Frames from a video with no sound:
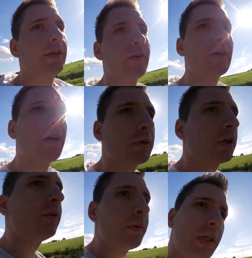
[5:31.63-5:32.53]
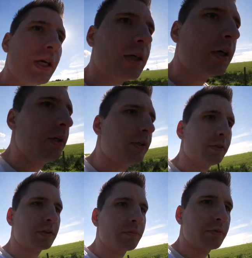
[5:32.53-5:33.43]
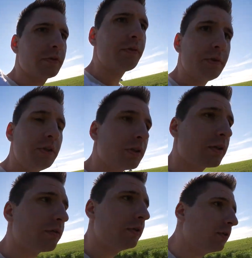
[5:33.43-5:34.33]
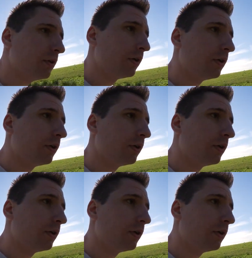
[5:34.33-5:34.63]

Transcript: sie kann man da über die Hecke halten. Ich muss mal die Viecher irgendwie